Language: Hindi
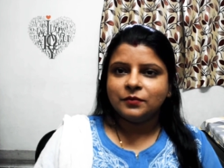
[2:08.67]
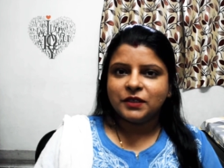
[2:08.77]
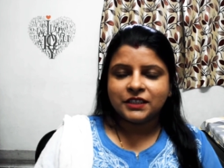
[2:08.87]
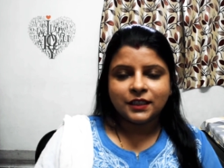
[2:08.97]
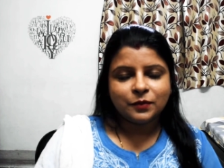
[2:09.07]

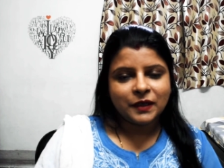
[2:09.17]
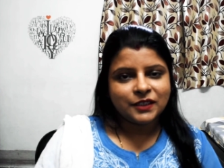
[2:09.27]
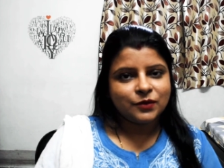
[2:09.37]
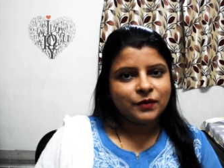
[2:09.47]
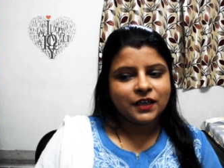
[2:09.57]
बसंत
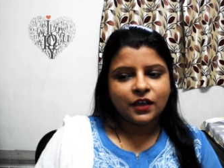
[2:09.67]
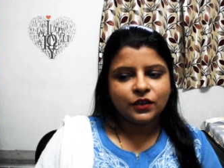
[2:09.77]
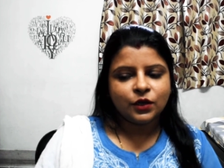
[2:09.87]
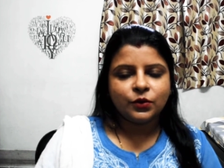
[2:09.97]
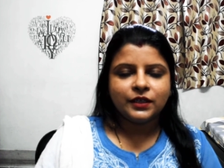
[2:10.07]
पंचमी का
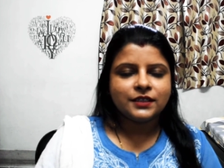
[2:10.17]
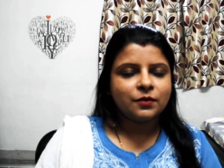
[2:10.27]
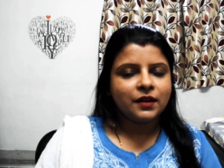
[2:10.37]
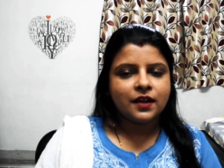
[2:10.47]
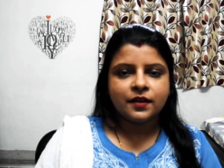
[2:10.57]
येलो ये
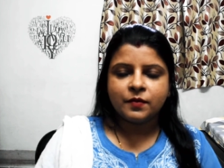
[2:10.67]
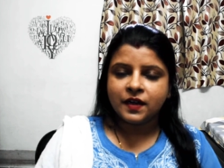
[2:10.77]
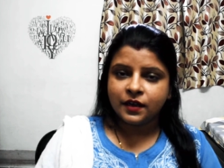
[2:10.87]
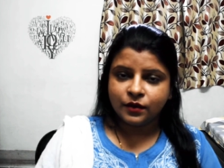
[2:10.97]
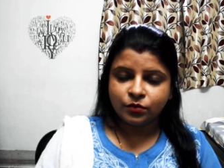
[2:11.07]
सब लगाना
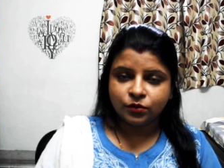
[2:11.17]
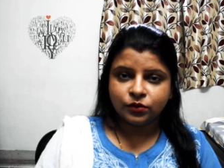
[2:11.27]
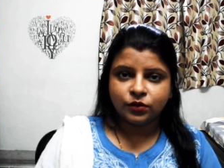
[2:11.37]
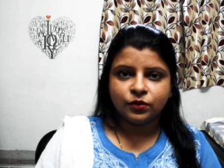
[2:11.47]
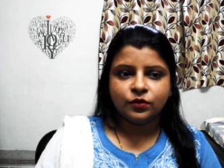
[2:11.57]
मैं नहीं
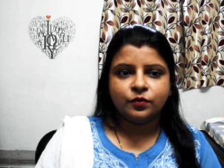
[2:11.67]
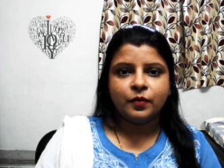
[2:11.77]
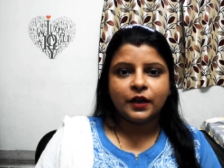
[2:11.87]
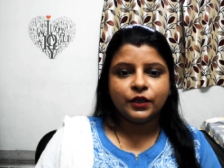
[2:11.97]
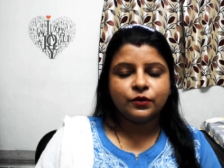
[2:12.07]
भूलती हूँ
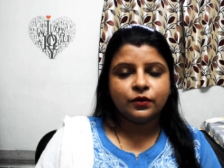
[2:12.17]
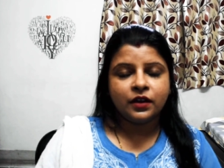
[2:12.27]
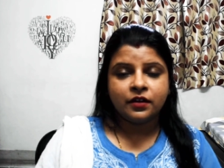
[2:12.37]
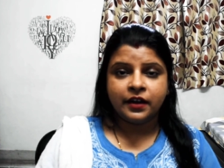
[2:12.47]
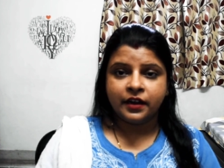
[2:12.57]

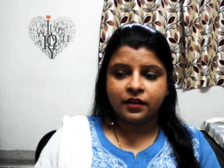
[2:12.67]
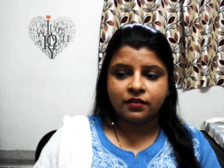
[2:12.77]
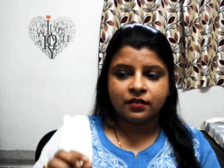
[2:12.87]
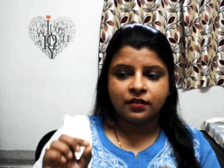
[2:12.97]
पार्टिकुलर एक